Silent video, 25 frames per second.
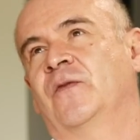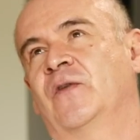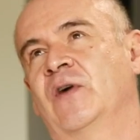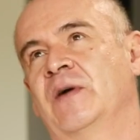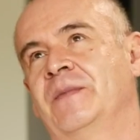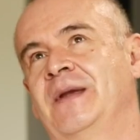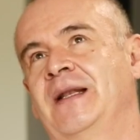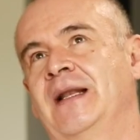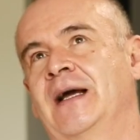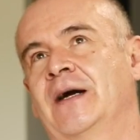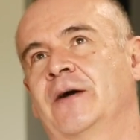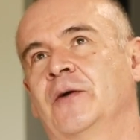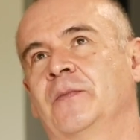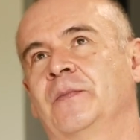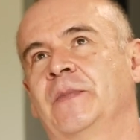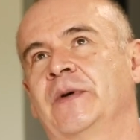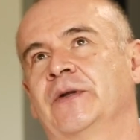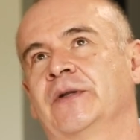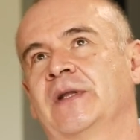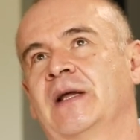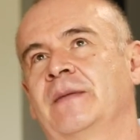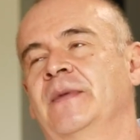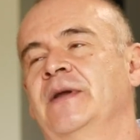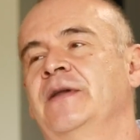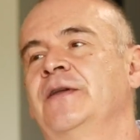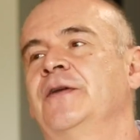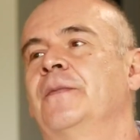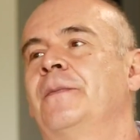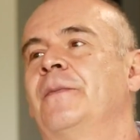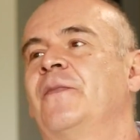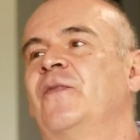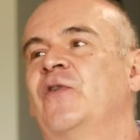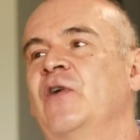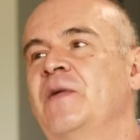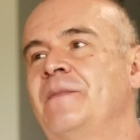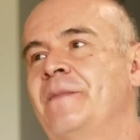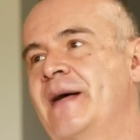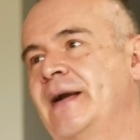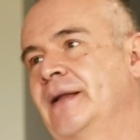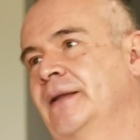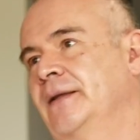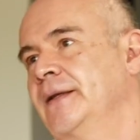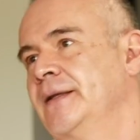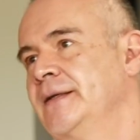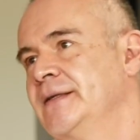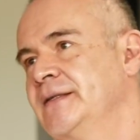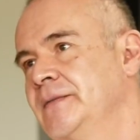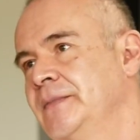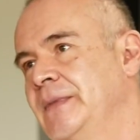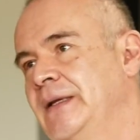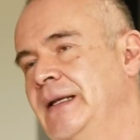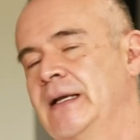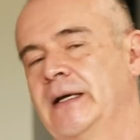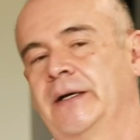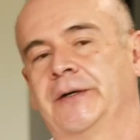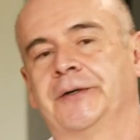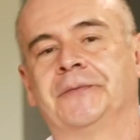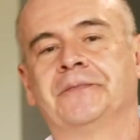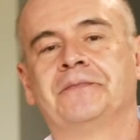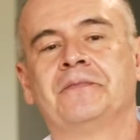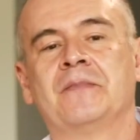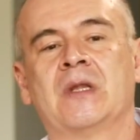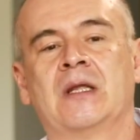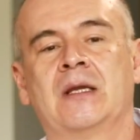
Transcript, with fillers: fue milagro, pero también yo fui parte de ese milagro.